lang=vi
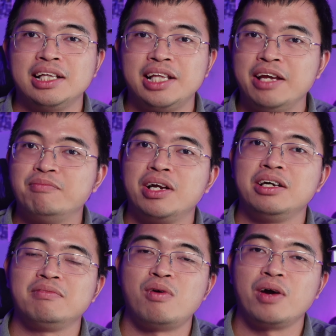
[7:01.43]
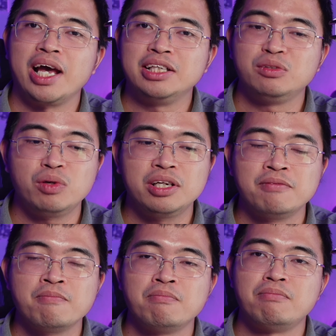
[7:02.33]
là tìm ra được một cái switch
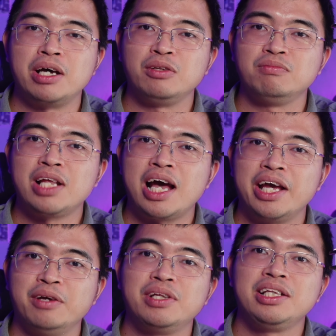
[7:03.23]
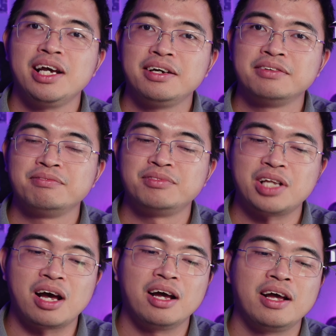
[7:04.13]
mà chúng ta yêu thích nhất
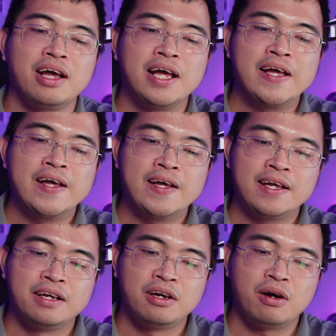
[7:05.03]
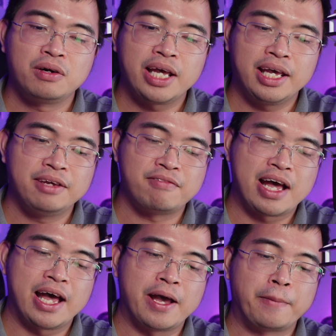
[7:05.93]
đó ok
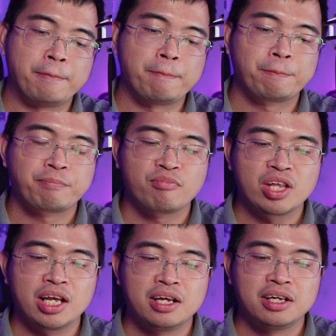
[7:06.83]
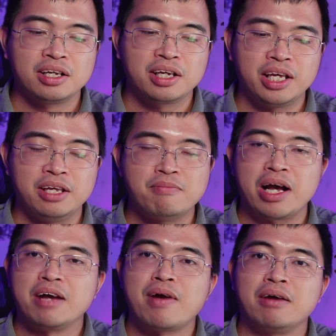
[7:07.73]
và khi mà
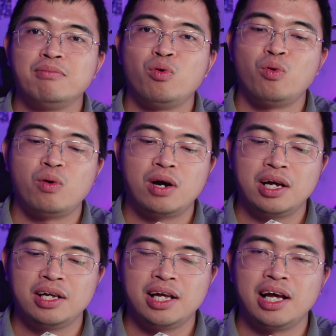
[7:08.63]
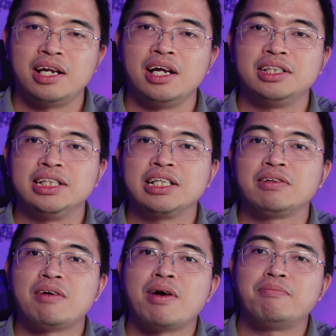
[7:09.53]
các bạn mua à,
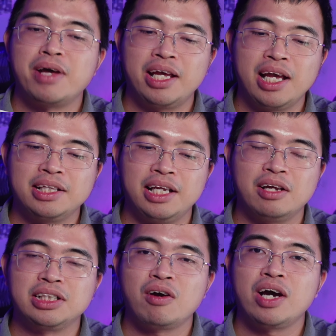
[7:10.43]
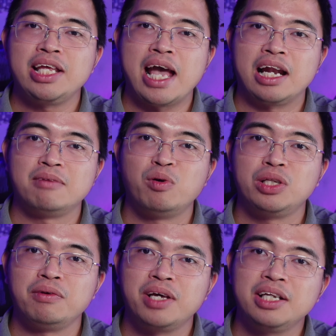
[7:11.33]
NG68AP á, thì nó sẽ có cái dạng là mua
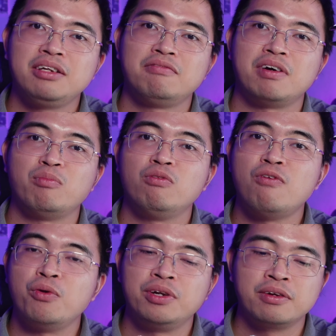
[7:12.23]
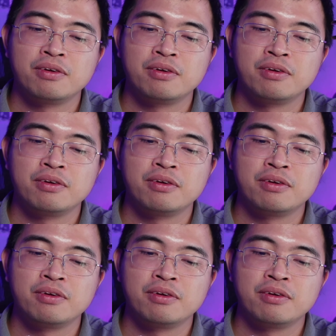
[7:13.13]
theo kích và mua full